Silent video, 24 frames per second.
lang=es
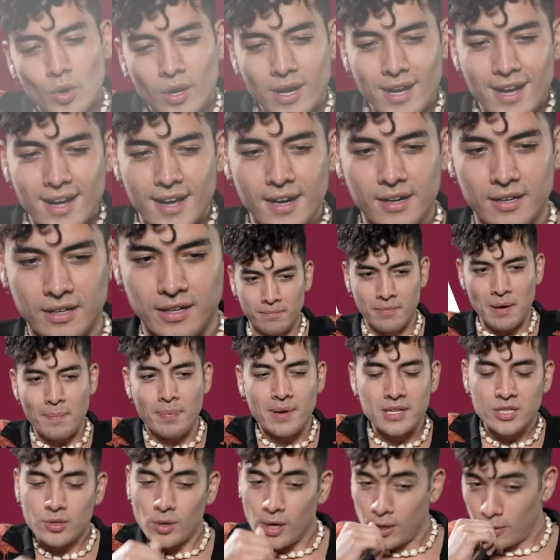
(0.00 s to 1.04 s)
lugar, me
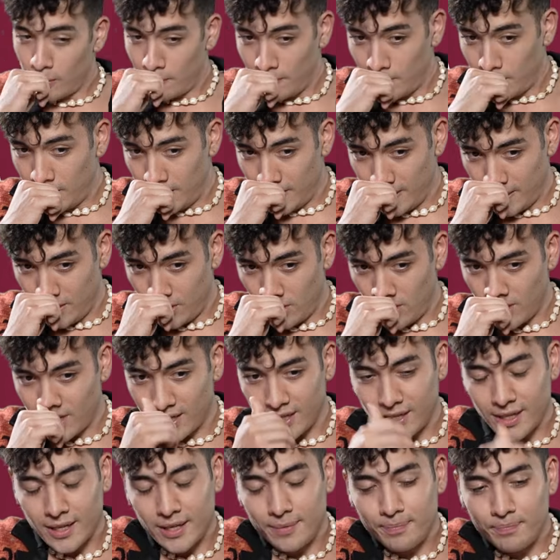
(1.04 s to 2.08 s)
pasó algo muy lindo
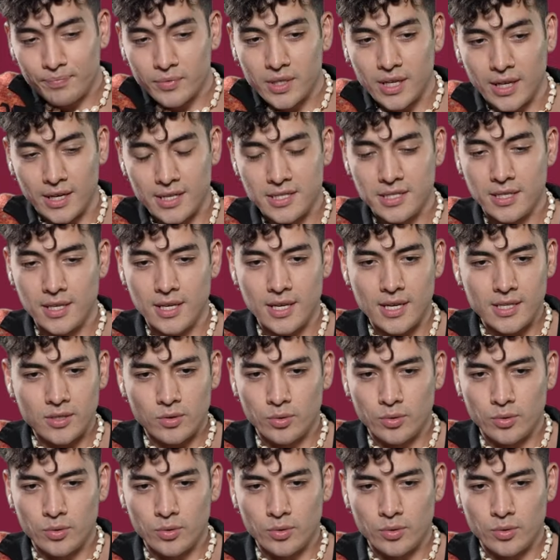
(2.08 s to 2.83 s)
que crecí